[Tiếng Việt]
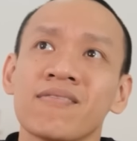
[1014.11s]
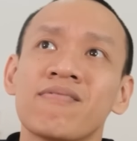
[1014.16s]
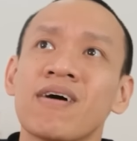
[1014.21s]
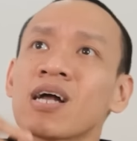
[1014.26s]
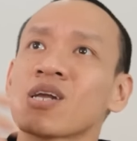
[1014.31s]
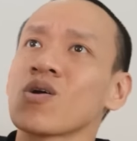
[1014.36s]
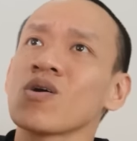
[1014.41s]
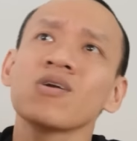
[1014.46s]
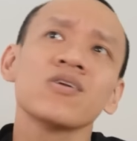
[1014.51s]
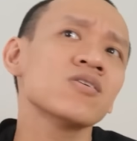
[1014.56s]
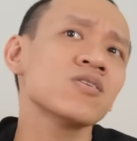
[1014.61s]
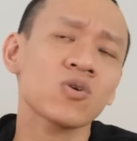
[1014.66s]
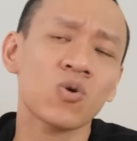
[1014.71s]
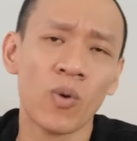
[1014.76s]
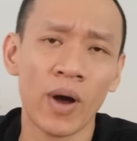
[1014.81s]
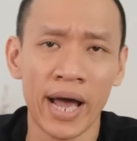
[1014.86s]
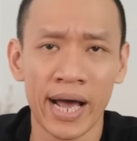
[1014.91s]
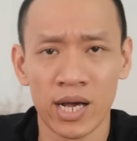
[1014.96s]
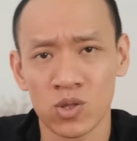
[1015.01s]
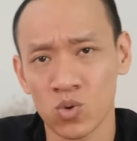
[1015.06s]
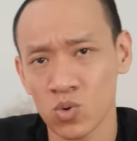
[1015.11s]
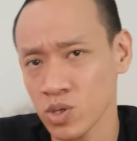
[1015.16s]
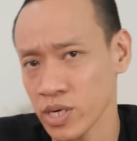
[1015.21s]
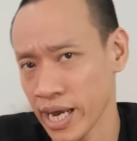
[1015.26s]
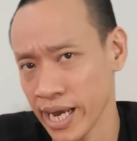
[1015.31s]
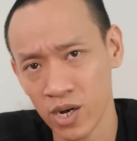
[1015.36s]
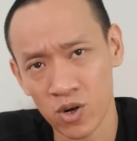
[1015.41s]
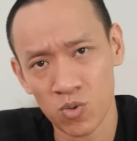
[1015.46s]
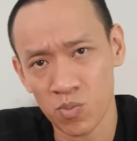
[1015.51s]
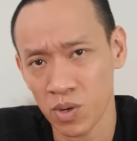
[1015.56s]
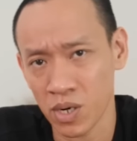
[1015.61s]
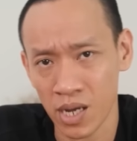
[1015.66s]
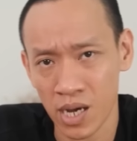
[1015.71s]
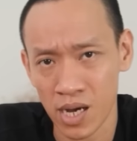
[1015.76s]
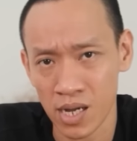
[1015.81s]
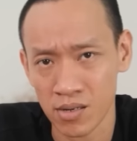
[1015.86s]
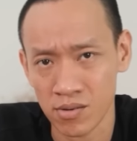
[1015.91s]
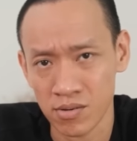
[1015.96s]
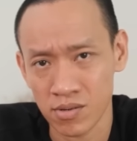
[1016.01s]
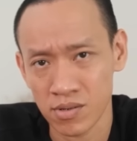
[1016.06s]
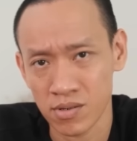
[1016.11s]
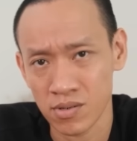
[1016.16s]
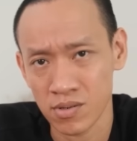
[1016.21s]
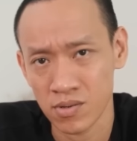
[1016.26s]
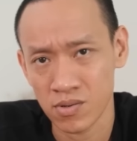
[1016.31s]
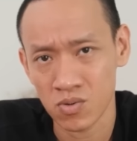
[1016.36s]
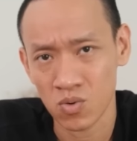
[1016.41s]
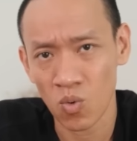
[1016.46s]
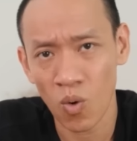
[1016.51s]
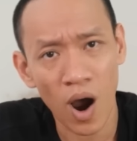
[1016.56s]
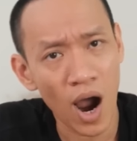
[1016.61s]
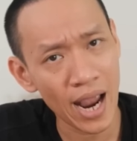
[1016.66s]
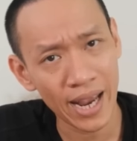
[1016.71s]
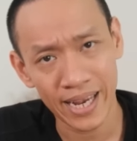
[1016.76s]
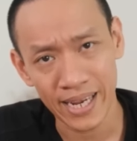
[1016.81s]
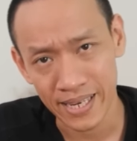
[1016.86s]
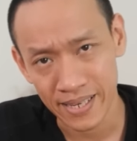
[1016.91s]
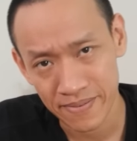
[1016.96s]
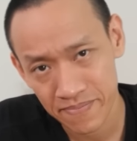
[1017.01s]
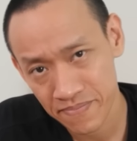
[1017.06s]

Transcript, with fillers: và nó lướt qua cái tuổi trẻ của mình hết. Why?